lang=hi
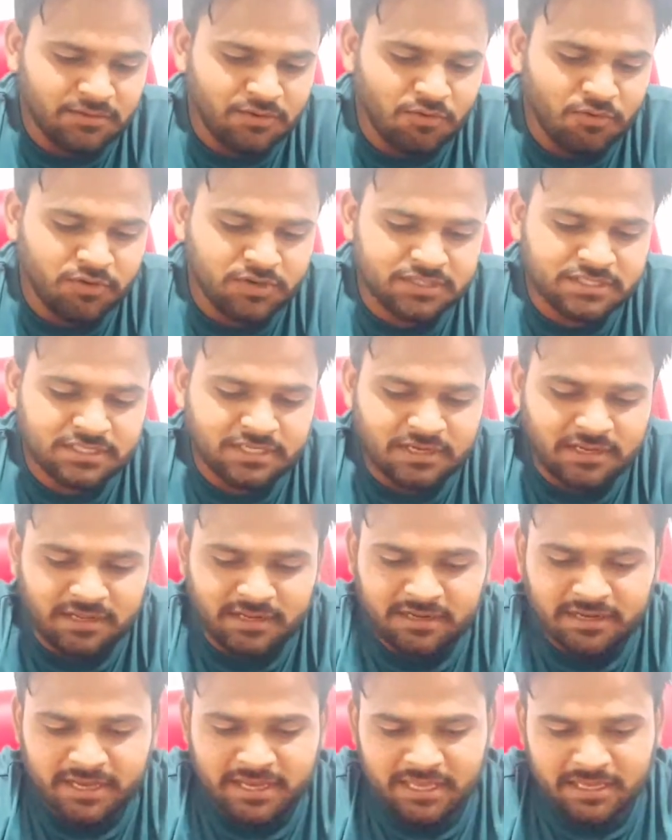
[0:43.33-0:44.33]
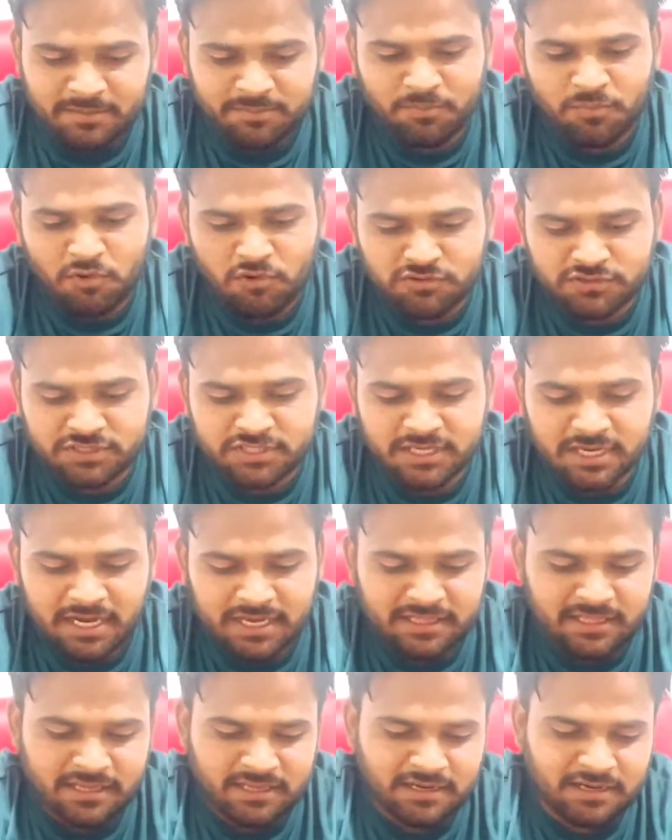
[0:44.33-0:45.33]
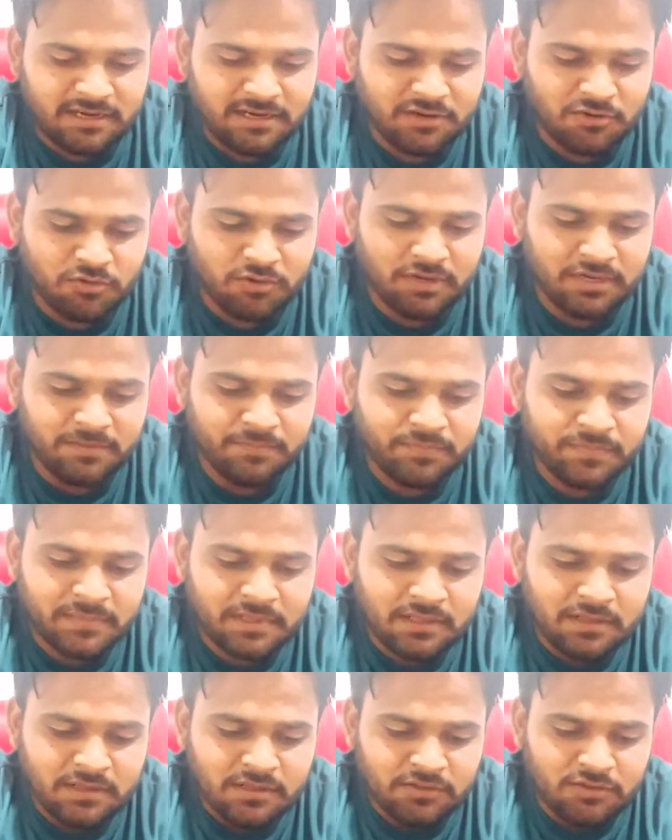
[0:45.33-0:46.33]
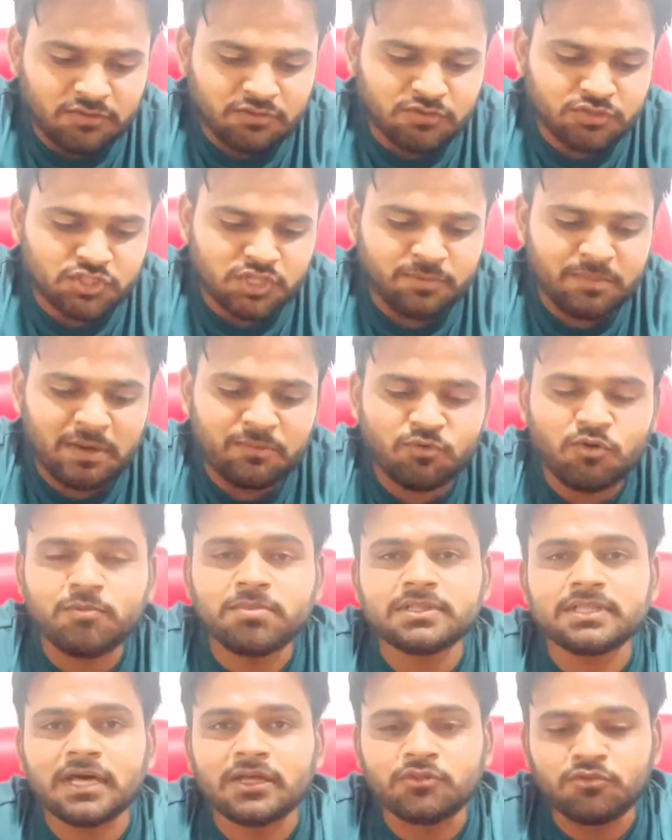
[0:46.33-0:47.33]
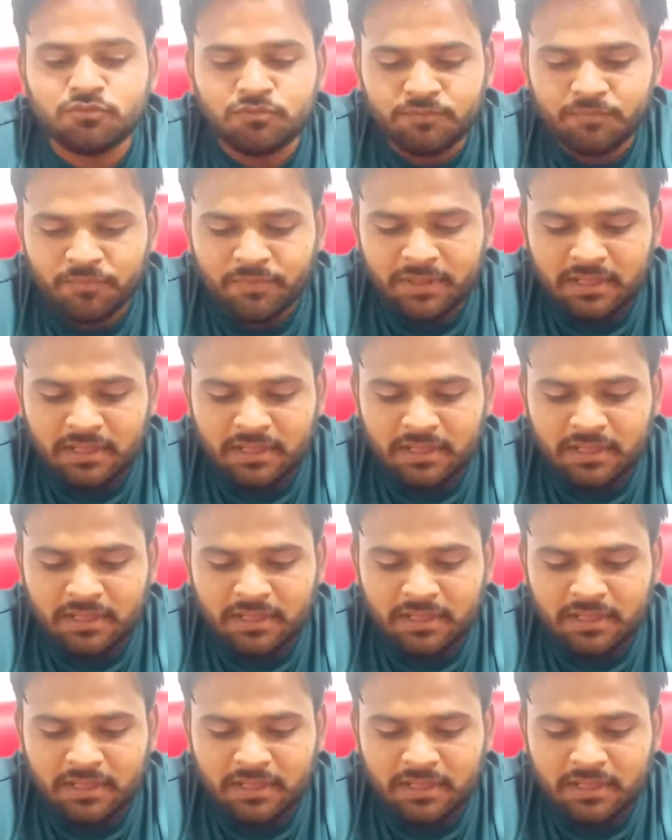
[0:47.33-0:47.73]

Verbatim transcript: ऑरेंज कलर का एक बॉक्स दिखाई दे रहा होगा तो दोस्तों मैं आपको बता दूं